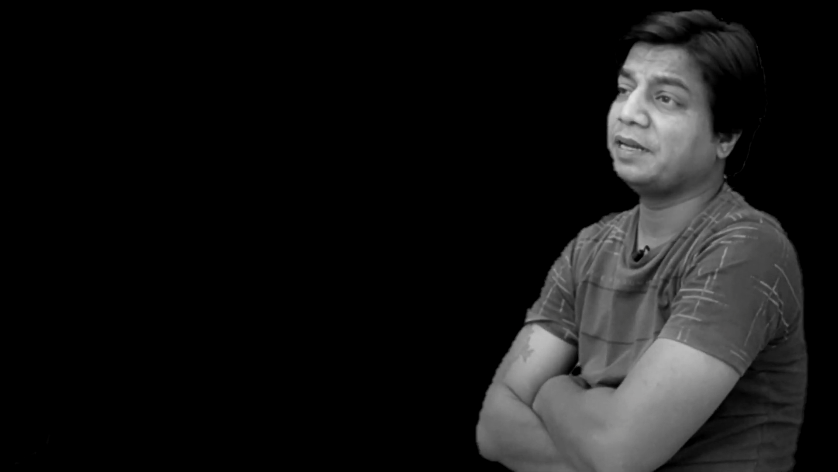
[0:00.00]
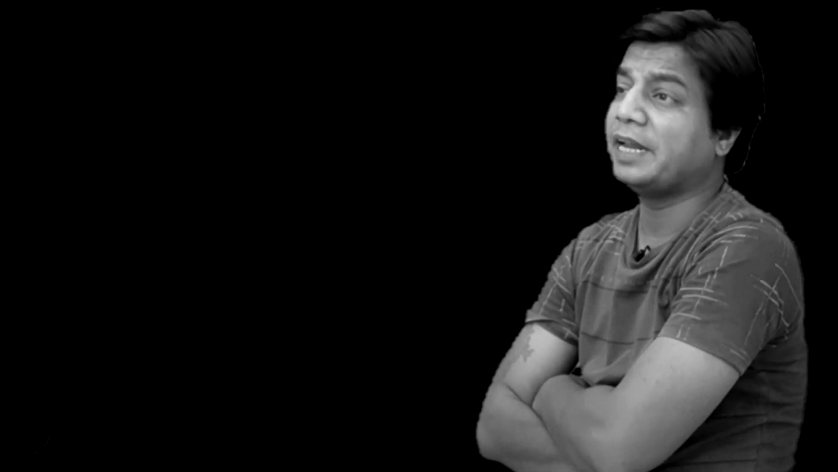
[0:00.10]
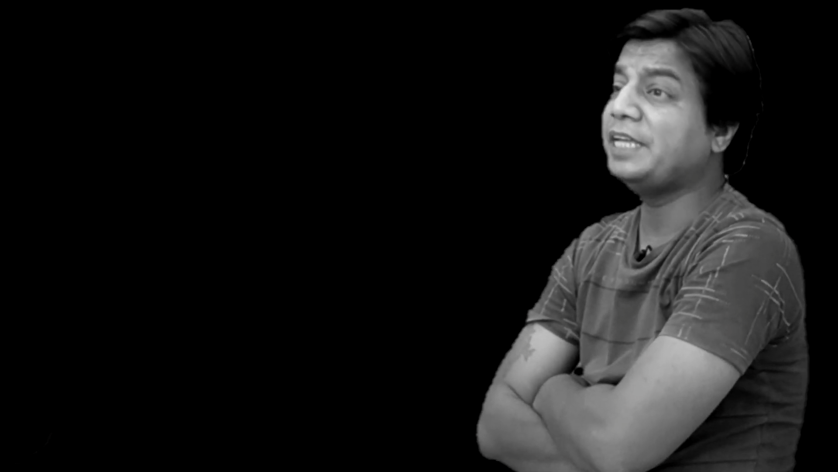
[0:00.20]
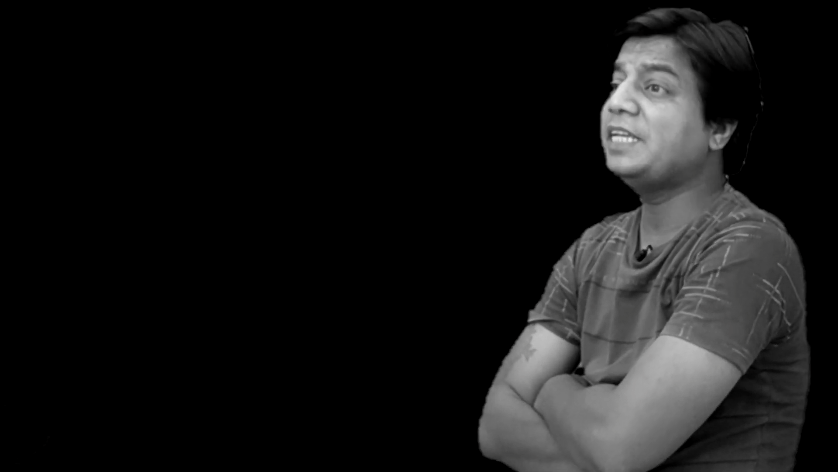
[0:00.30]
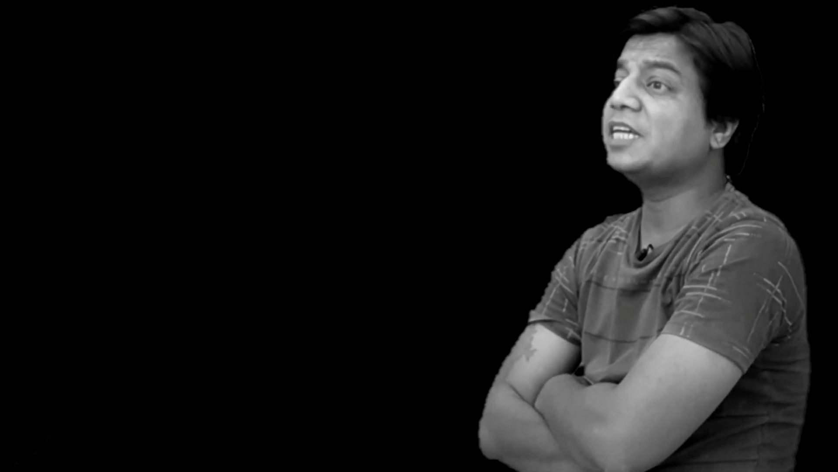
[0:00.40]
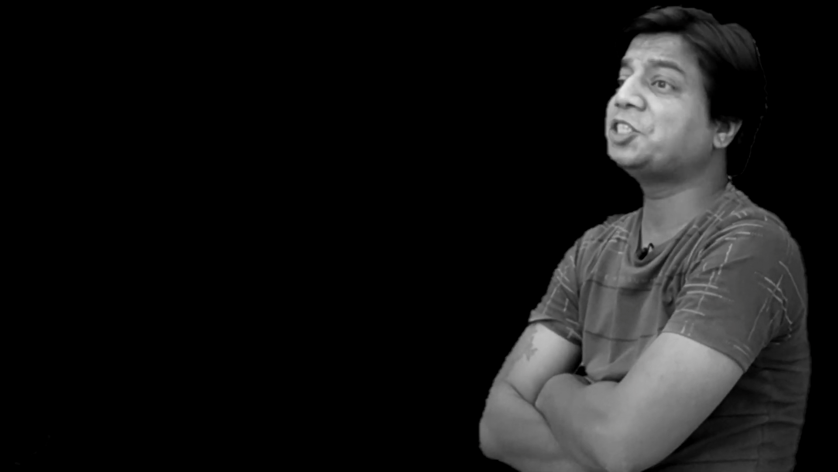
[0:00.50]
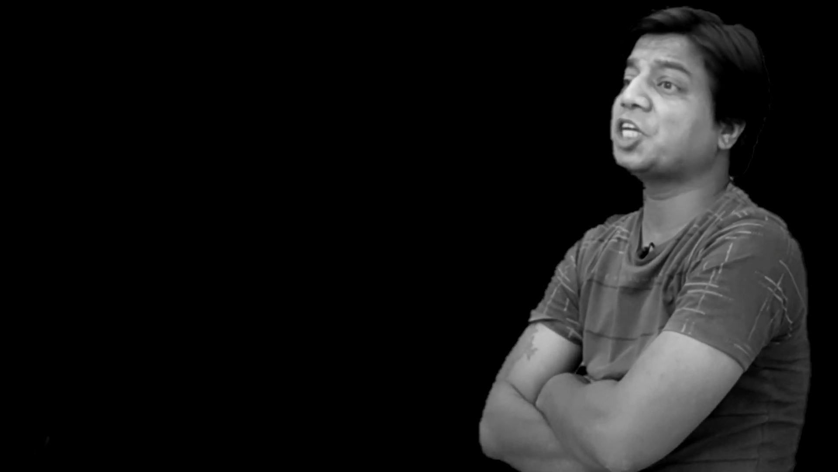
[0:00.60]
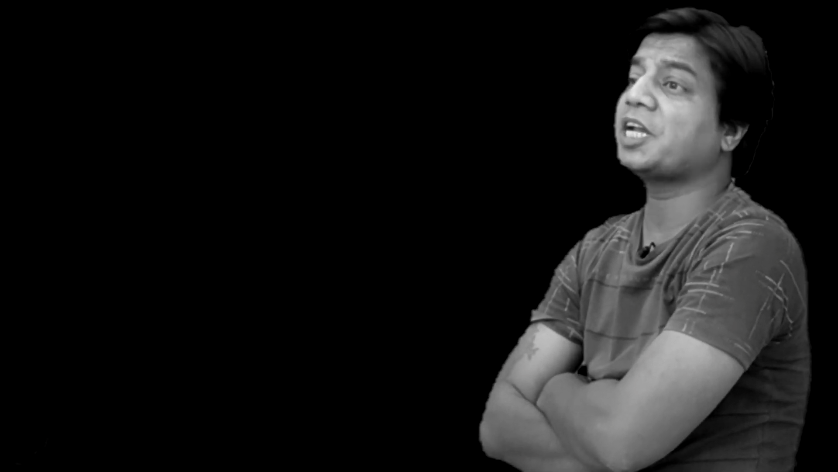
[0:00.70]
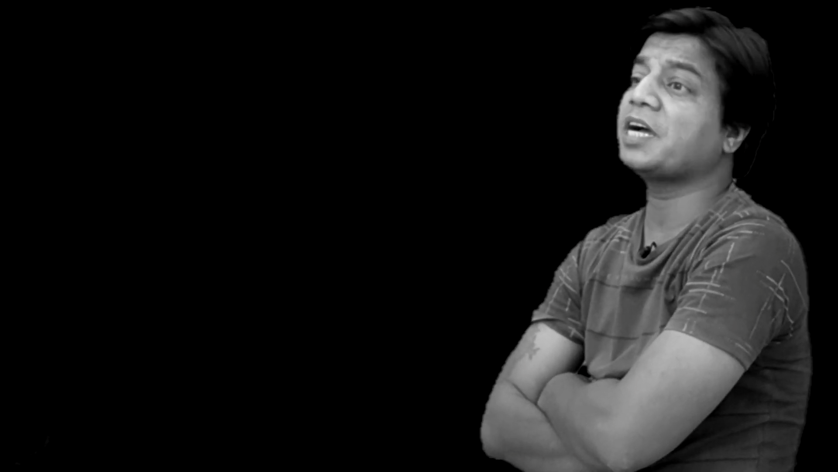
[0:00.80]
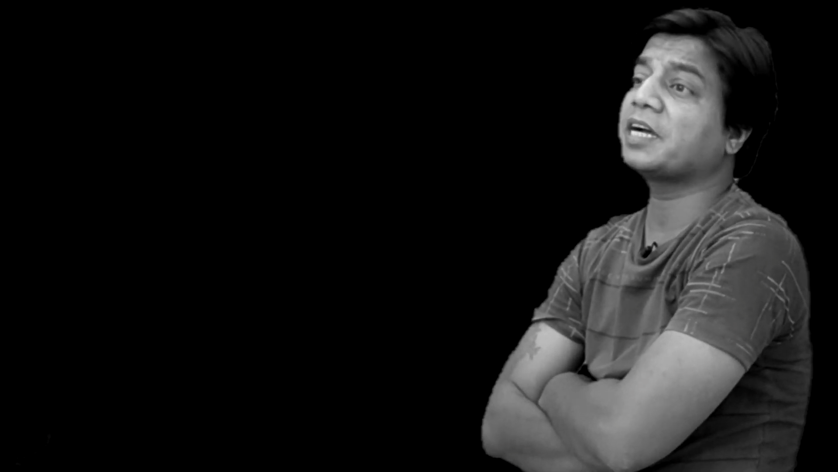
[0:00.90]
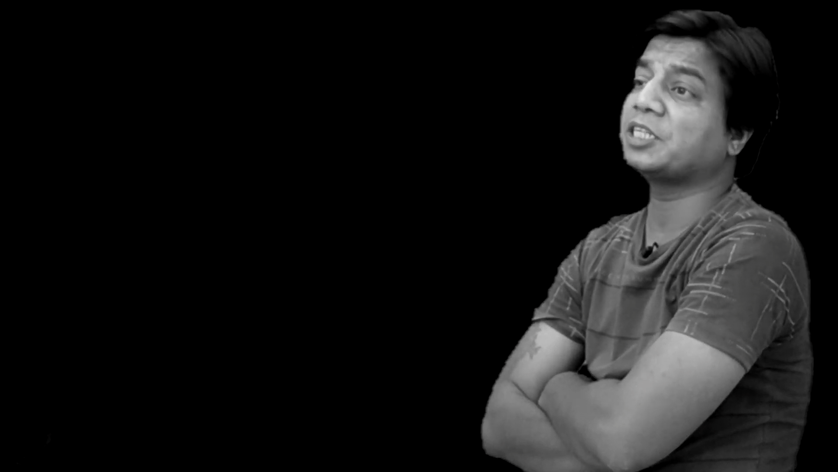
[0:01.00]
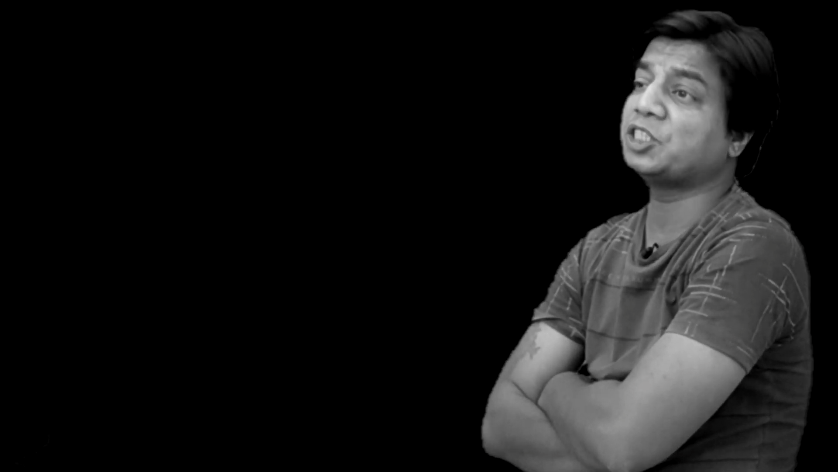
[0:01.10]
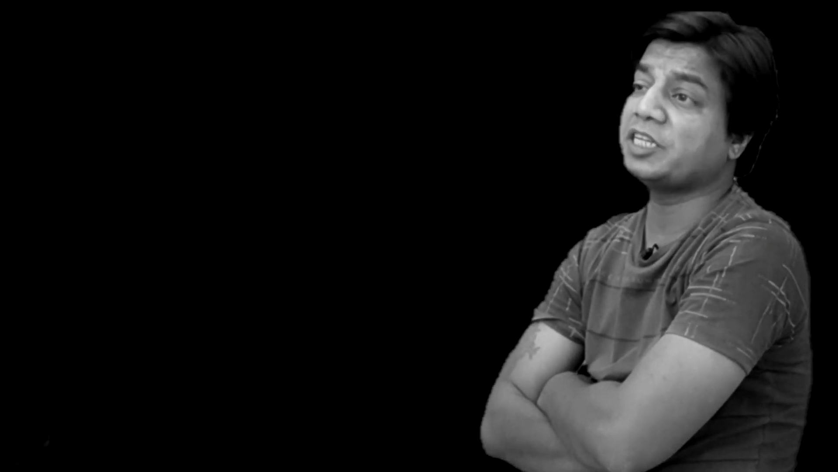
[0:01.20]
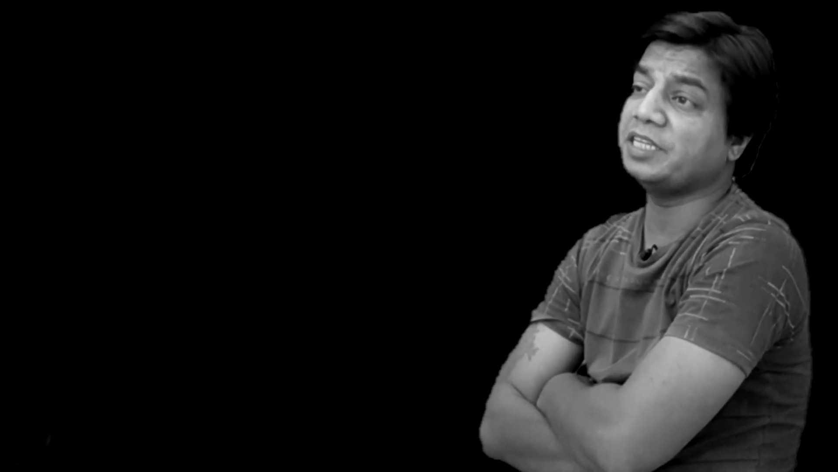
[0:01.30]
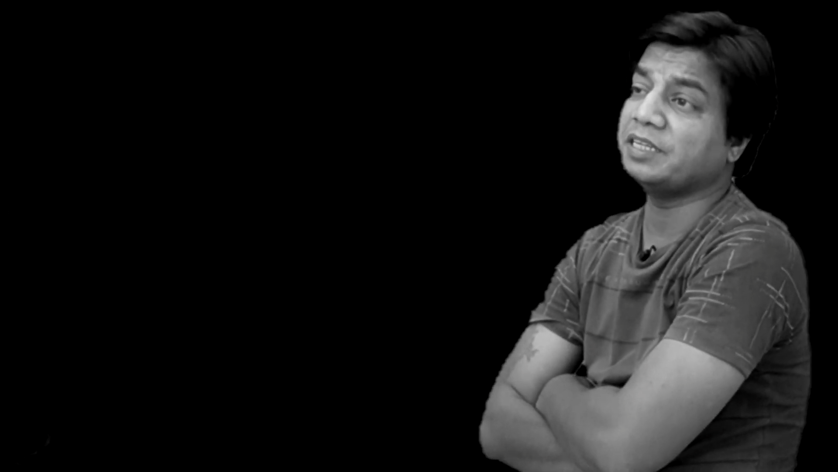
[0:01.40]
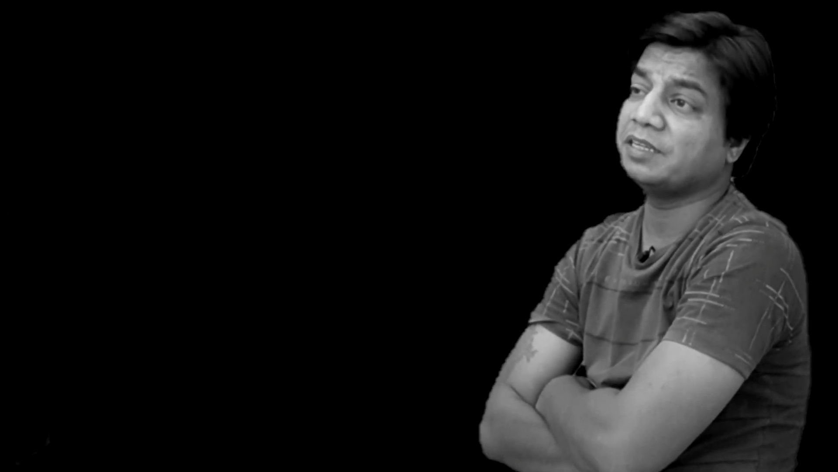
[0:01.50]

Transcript: लैया चना कचरी